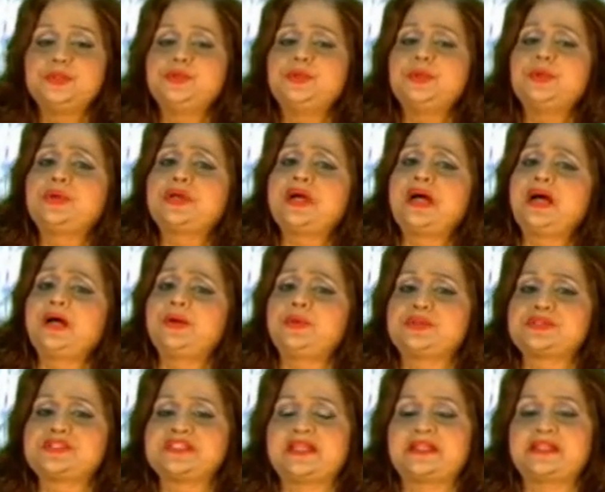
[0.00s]
धोखा
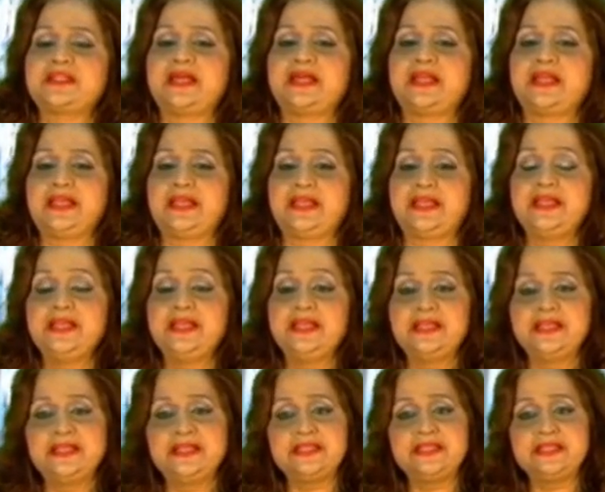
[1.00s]
हो सकता है
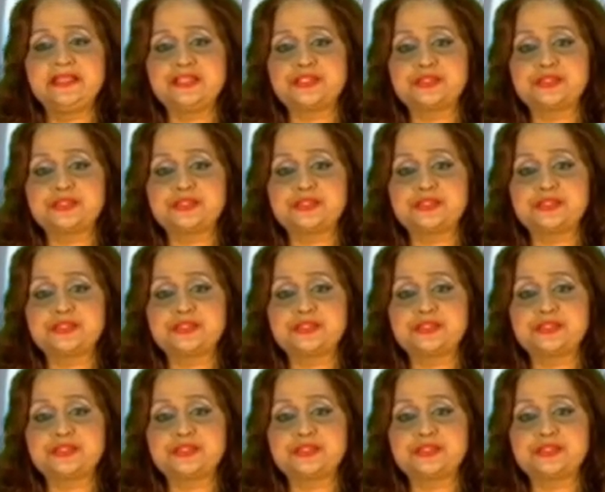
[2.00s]
हिडन